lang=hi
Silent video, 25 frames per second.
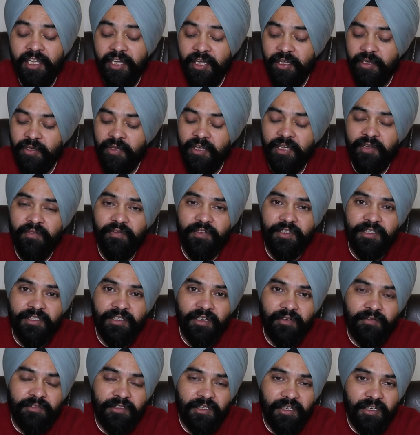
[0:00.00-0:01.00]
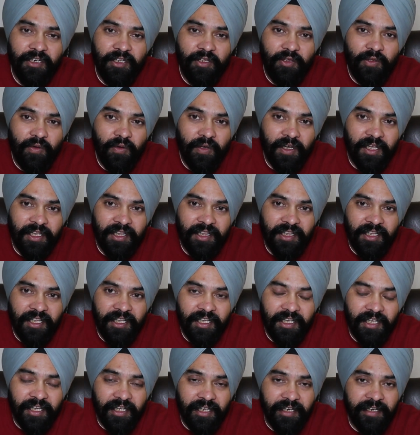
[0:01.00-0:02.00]
क्योंकि वीज़ा अफसर ने जो गलती
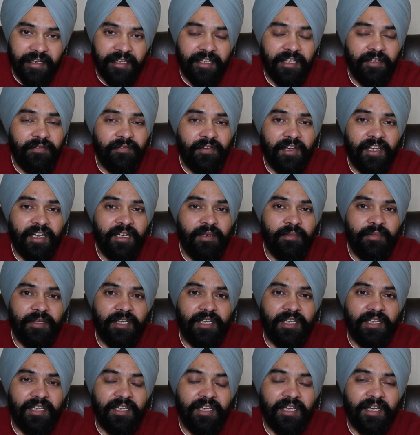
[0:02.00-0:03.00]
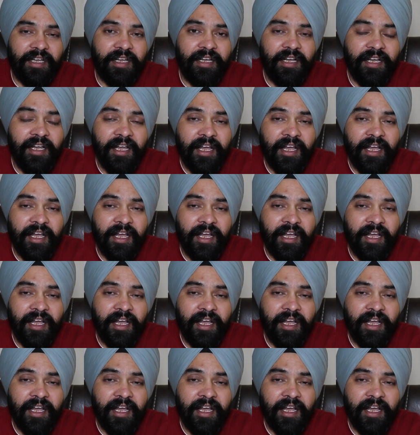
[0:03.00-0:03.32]
इनकी फाइल में की है